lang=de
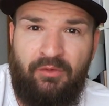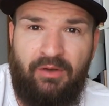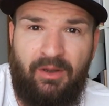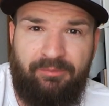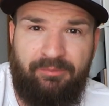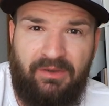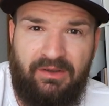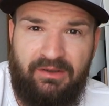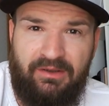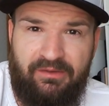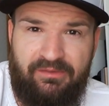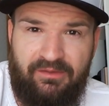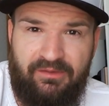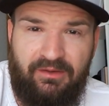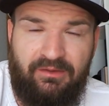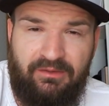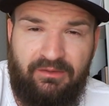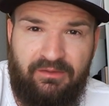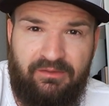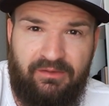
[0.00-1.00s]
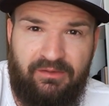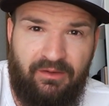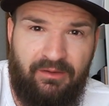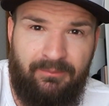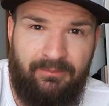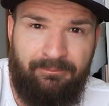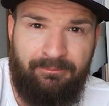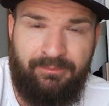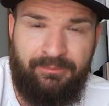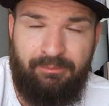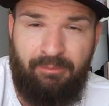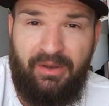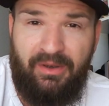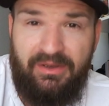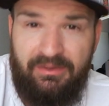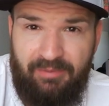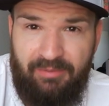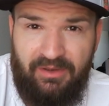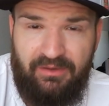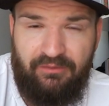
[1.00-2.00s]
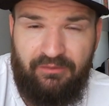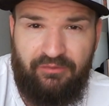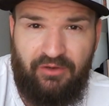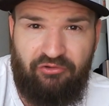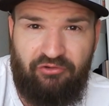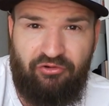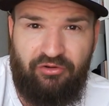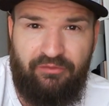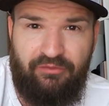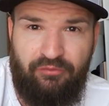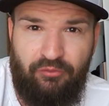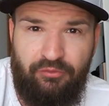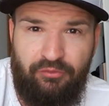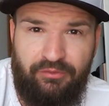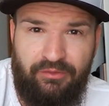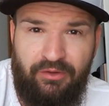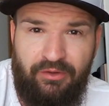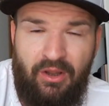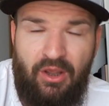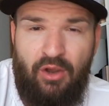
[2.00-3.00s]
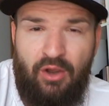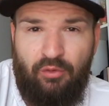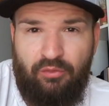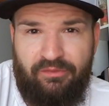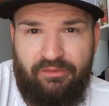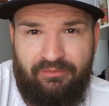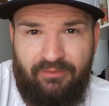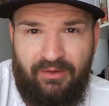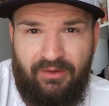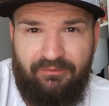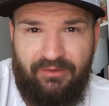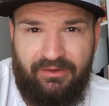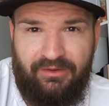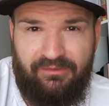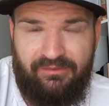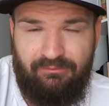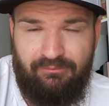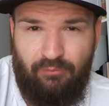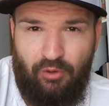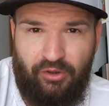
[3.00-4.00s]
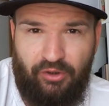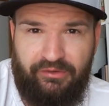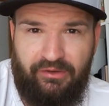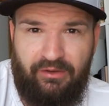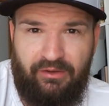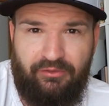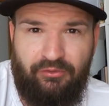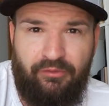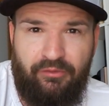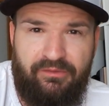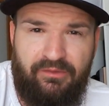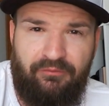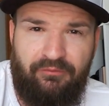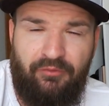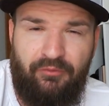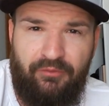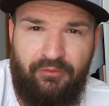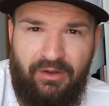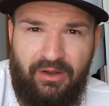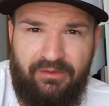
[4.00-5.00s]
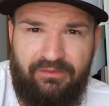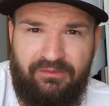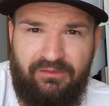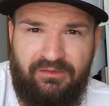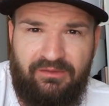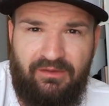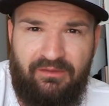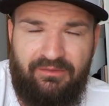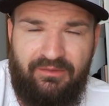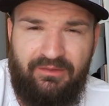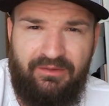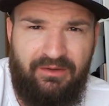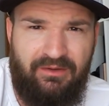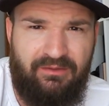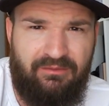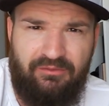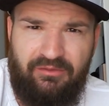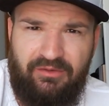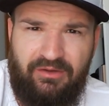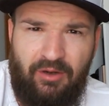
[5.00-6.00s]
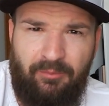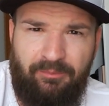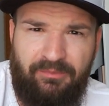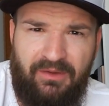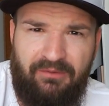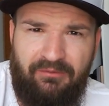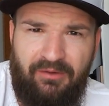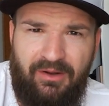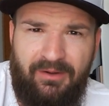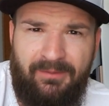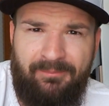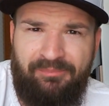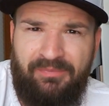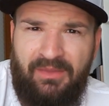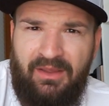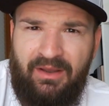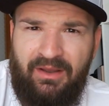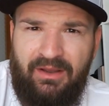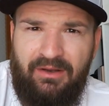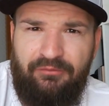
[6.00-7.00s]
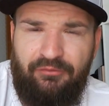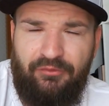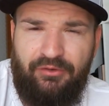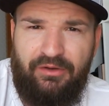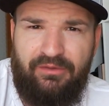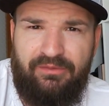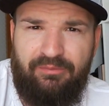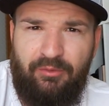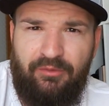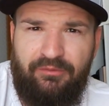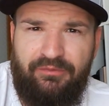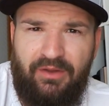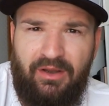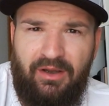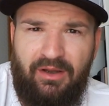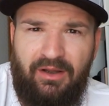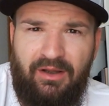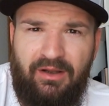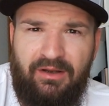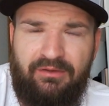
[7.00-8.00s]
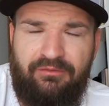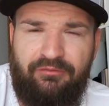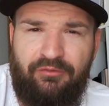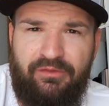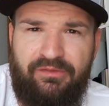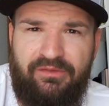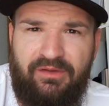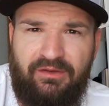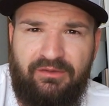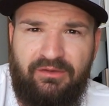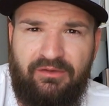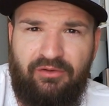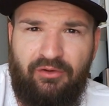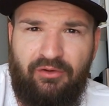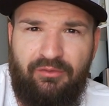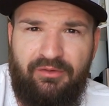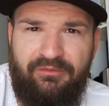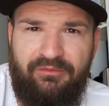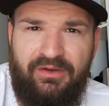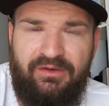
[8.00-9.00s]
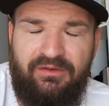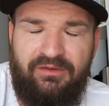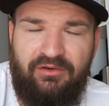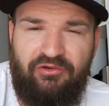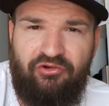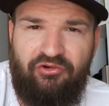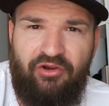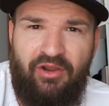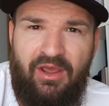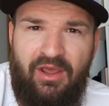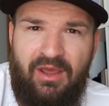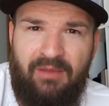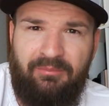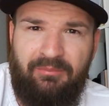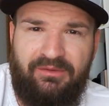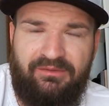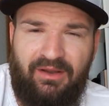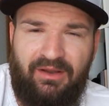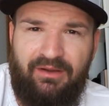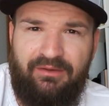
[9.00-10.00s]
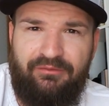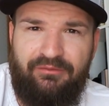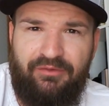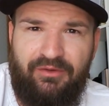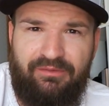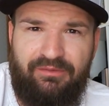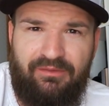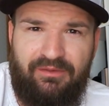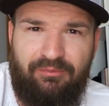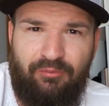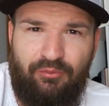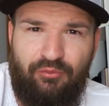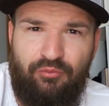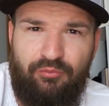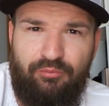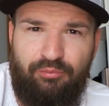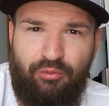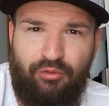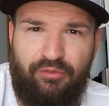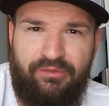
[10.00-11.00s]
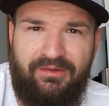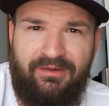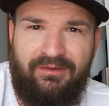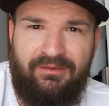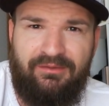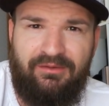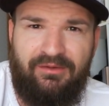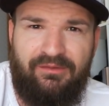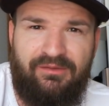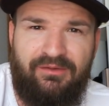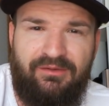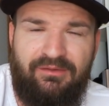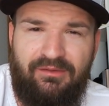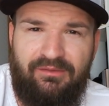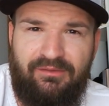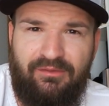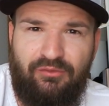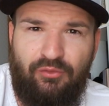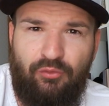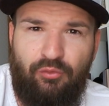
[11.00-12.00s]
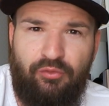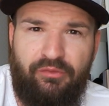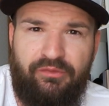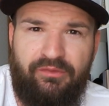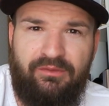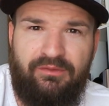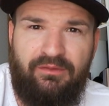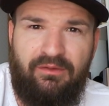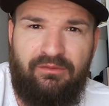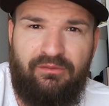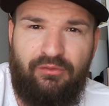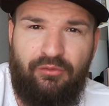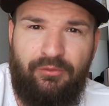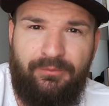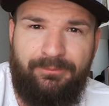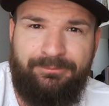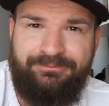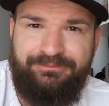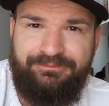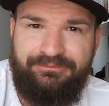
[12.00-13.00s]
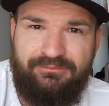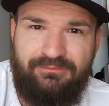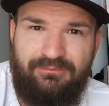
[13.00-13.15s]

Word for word: und habe dann letztendlich ähm, bei eBay eine Flasche gefunden. Und zwar war das ein Mordlach, 1985 destilliert und ich glaube, der war 11 oder 12 Jahre alt von Signatory Vintage mit 43 Volumenprozenten. Das sind diese Dosen, die so